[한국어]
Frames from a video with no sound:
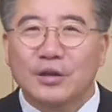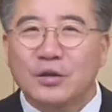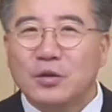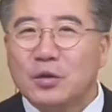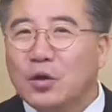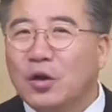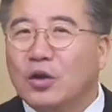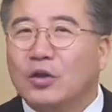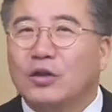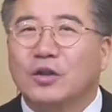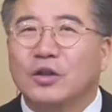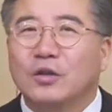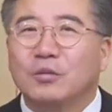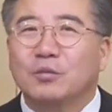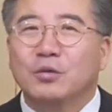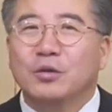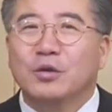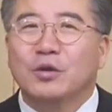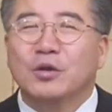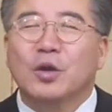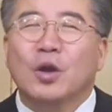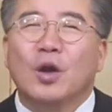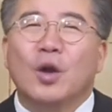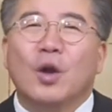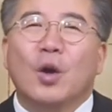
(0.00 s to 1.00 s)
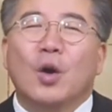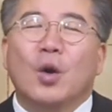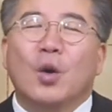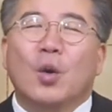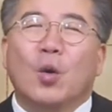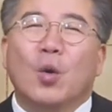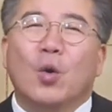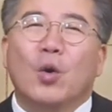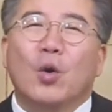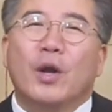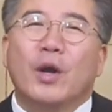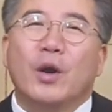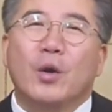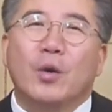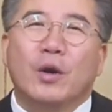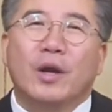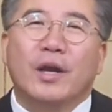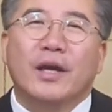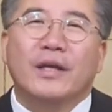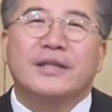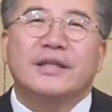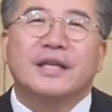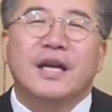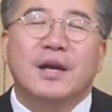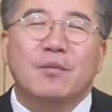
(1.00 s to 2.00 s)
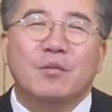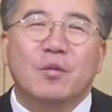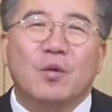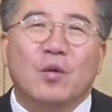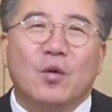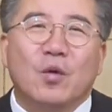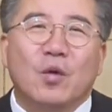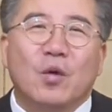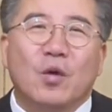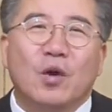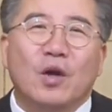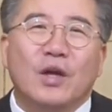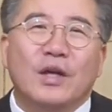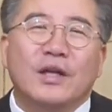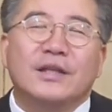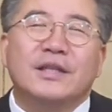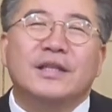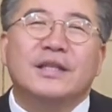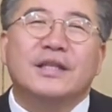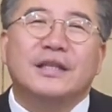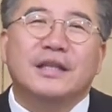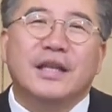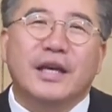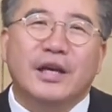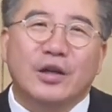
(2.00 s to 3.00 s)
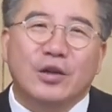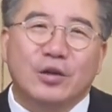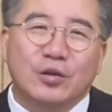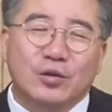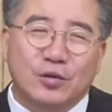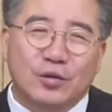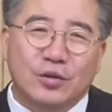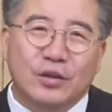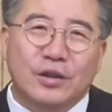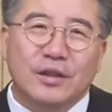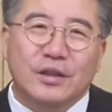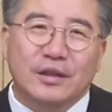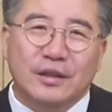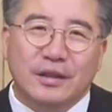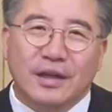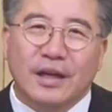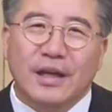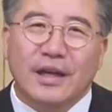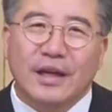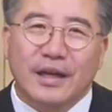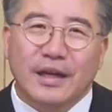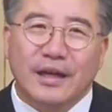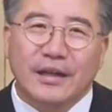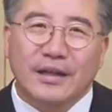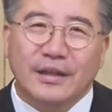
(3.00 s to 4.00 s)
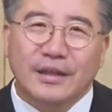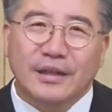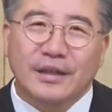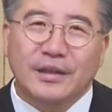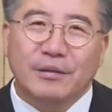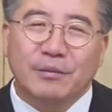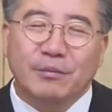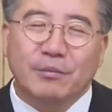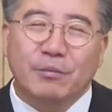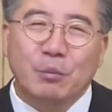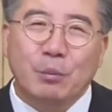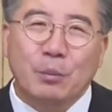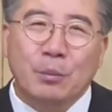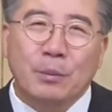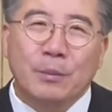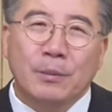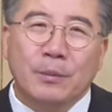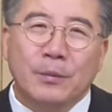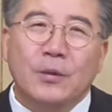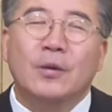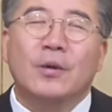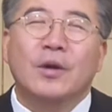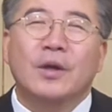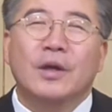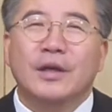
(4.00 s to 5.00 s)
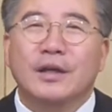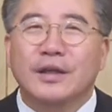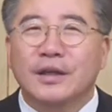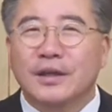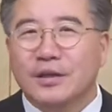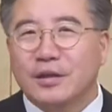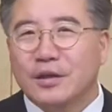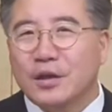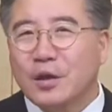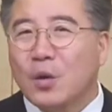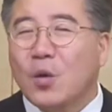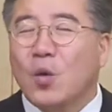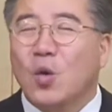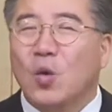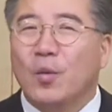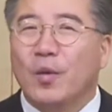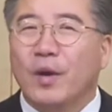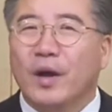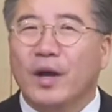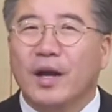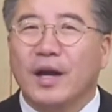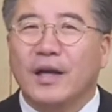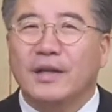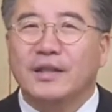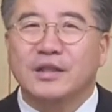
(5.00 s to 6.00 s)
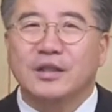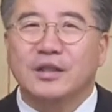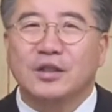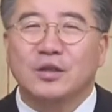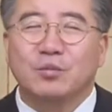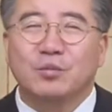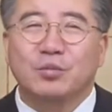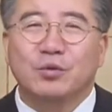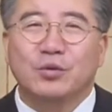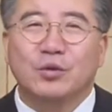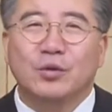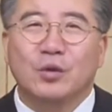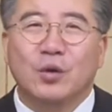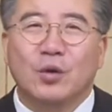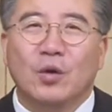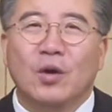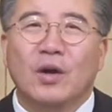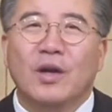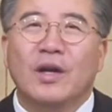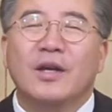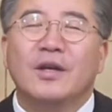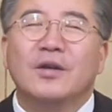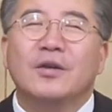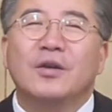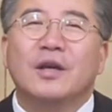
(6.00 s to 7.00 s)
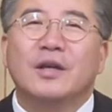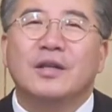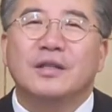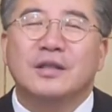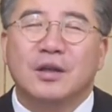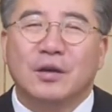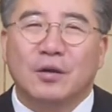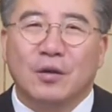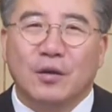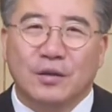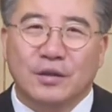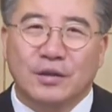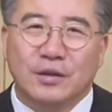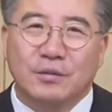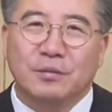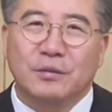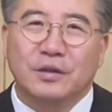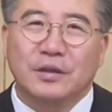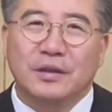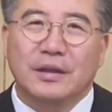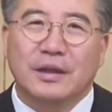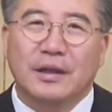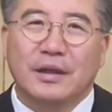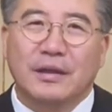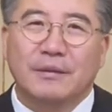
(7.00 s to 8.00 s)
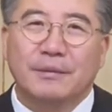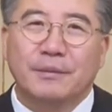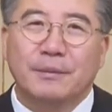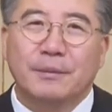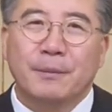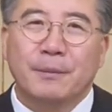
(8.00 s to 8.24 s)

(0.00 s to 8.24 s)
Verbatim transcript: 또 어떤 분은 오래오래 참고 기다려 주시는 하나님 또 이렇게 고백하시는 분도 계실 것입니다.